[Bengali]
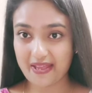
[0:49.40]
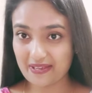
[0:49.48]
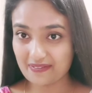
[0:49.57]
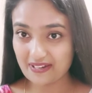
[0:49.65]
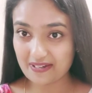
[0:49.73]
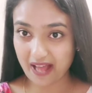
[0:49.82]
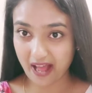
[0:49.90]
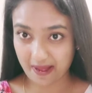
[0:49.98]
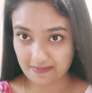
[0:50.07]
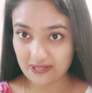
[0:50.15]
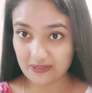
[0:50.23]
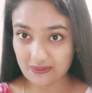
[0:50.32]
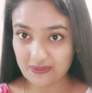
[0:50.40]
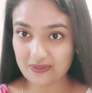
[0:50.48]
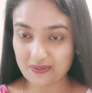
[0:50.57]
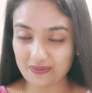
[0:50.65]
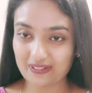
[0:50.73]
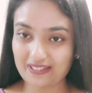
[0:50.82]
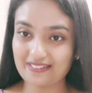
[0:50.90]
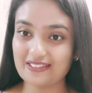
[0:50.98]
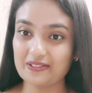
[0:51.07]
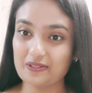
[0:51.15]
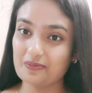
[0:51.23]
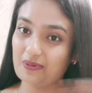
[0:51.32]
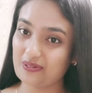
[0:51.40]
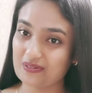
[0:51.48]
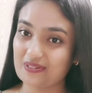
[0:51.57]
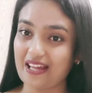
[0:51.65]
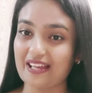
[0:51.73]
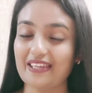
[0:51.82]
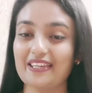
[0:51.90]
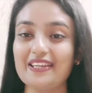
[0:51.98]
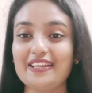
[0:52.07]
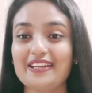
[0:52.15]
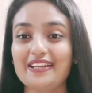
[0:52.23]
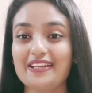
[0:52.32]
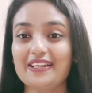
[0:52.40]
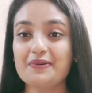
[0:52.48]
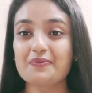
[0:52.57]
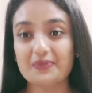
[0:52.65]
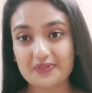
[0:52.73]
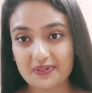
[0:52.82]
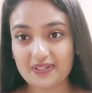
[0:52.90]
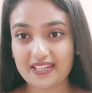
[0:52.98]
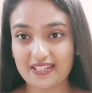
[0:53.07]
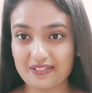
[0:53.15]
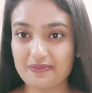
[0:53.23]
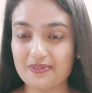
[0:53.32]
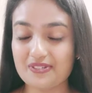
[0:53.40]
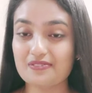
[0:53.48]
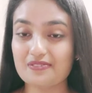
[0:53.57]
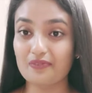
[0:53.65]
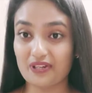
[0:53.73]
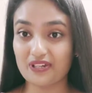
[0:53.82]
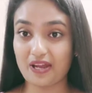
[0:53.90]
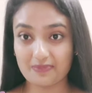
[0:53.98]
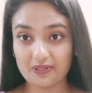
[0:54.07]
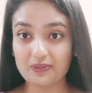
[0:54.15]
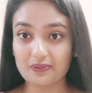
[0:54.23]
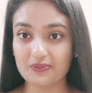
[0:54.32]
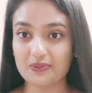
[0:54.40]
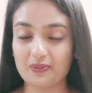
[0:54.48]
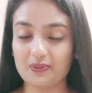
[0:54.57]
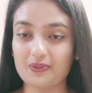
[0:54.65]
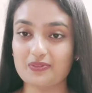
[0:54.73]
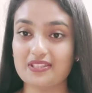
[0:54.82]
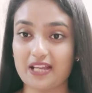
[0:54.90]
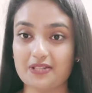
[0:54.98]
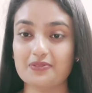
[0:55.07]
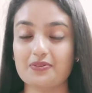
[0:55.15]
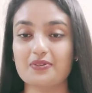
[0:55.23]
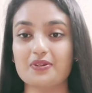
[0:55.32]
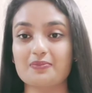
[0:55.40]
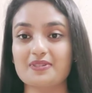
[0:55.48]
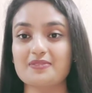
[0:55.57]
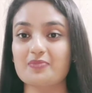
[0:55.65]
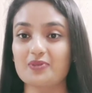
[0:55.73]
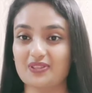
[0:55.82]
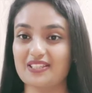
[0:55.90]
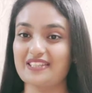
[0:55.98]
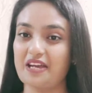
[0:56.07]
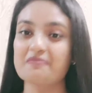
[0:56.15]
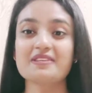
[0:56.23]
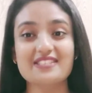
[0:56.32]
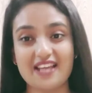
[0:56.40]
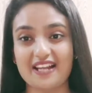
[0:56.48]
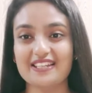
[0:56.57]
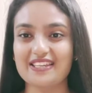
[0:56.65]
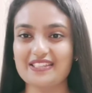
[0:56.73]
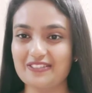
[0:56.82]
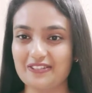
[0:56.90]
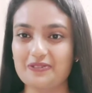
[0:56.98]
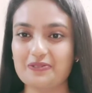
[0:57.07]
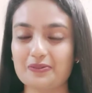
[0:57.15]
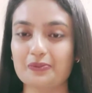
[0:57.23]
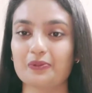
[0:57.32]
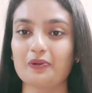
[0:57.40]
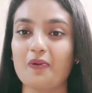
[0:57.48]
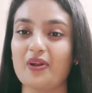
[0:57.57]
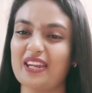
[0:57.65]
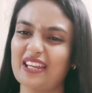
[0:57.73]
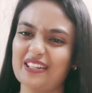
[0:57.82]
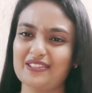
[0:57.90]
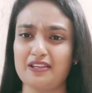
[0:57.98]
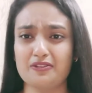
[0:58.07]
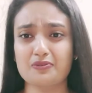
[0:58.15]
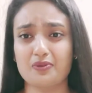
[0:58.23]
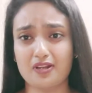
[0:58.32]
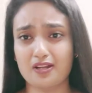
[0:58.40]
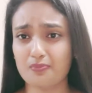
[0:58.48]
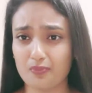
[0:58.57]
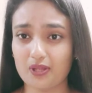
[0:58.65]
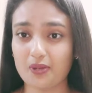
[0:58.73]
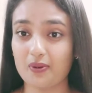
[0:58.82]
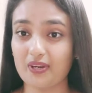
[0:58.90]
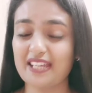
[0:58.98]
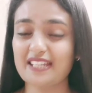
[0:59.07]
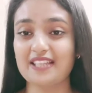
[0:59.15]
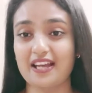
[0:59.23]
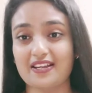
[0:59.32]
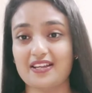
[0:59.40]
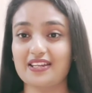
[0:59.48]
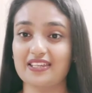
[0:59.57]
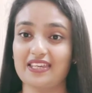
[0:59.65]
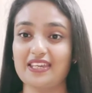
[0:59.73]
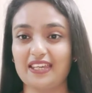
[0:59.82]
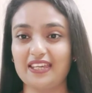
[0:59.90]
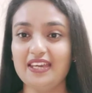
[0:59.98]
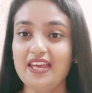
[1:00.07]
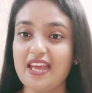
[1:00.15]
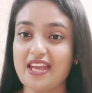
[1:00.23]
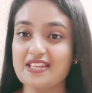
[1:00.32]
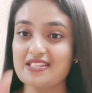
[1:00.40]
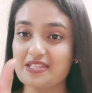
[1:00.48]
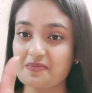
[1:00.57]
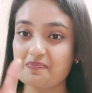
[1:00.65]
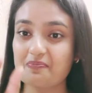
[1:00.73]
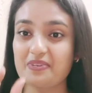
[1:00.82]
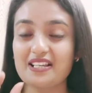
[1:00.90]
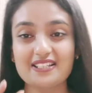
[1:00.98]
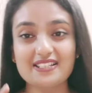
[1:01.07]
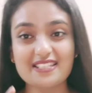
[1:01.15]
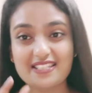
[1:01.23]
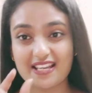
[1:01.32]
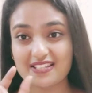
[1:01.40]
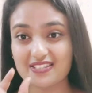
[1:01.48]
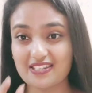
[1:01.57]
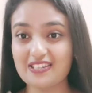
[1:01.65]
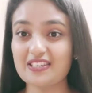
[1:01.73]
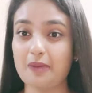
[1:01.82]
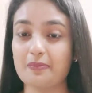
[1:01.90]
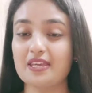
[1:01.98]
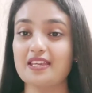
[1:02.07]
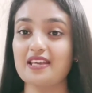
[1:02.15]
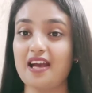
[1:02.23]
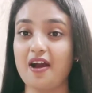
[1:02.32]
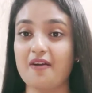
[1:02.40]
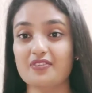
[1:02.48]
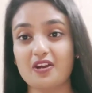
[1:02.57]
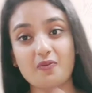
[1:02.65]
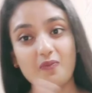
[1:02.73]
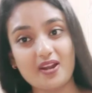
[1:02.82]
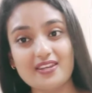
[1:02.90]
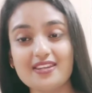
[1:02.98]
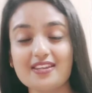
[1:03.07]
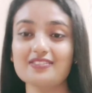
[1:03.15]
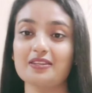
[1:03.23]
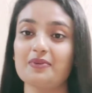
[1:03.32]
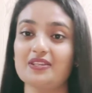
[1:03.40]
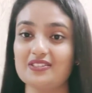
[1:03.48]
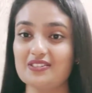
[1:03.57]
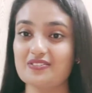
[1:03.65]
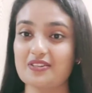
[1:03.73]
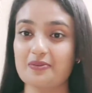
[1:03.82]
ইভেন আমি লুজ করেছি দুই বছর আগে পনেরো কেজি ওয়েট ওয়েট আমিও লুজ করেছি তার জন্য আমি বলতে চাই আমি জানি এই জিনিসগুলো অনেক রিসার্চ করার পরে অনেক ধাক্কা খেয়ে খেয়ে এই সিম্পল সা জিনিস আমি আফটার ওয়ান ইয়ার্স আমি এই জিনিসটা